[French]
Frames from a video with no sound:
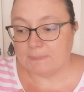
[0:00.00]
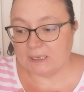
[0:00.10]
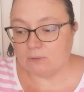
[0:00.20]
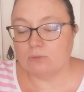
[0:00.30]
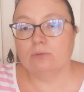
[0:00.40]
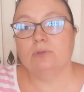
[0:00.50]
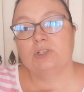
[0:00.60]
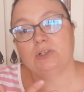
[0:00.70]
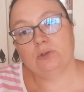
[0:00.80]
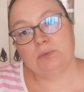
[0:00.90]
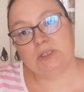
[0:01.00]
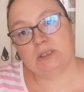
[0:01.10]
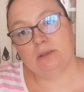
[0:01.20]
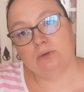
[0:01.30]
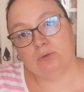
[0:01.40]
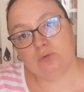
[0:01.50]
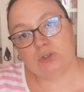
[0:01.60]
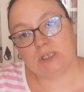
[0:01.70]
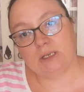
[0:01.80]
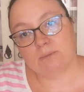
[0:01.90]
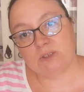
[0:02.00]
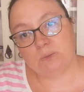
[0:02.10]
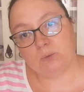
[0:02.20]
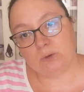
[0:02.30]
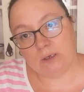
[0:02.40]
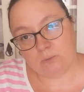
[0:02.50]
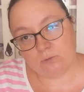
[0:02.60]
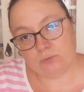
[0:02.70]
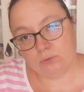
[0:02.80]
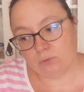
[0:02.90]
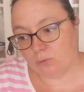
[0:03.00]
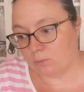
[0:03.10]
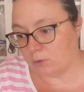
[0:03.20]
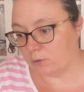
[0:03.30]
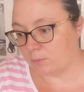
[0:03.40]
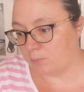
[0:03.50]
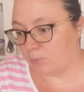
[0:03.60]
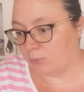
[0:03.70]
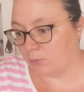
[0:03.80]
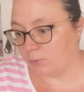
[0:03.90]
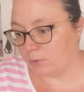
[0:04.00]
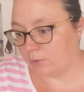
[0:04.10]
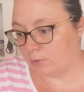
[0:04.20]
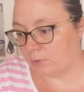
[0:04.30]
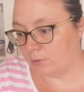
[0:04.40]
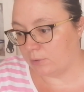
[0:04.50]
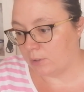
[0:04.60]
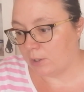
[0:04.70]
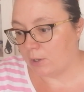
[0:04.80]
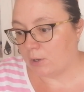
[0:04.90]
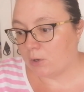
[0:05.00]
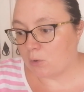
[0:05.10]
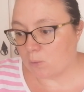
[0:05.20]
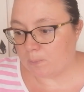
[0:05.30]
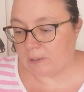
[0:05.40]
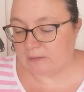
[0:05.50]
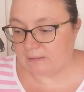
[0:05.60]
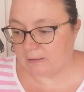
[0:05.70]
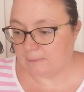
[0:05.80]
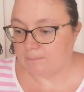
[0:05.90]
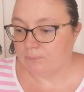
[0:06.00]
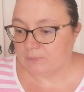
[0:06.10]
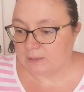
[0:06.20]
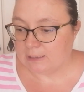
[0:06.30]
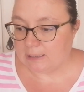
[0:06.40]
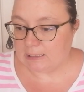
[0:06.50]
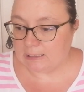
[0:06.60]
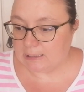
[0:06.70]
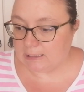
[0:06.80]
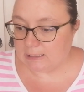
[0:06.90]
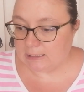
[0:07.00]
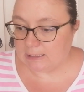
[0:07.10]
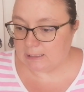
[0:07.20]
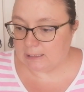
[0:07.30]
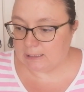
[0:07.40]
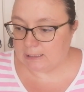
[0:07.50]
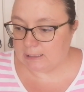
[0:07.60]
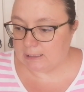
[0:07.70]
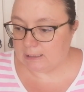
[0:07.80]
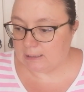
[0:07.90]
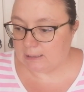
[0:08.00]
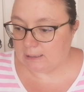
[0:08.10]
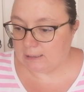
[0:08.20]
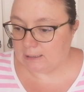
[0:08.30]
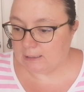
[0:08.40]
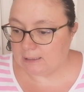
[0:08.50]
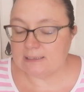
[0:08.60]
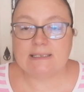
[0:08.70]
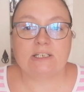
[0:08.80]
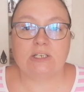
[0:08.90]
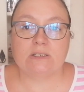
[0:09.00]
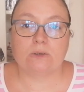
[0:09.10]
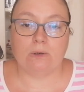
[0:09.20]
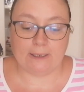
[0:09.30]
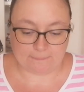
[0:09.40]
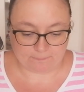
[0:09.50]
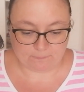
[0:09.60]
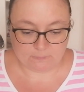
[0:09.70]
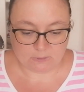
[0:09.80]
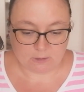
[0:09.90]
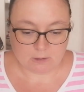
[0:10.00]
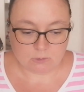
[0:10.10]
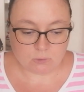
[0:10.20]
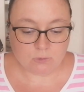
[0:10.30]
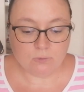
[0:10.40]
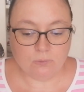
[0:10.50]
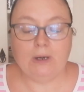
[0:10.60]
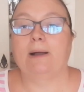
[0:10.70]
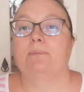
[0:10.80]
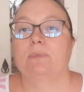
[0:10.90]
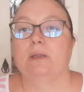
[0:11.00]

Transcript: Par contre, j'ai été obligée de toucher un petit peu à mon fond de roulement pour euh, compléter les, les achats scolaires. Donc voilà.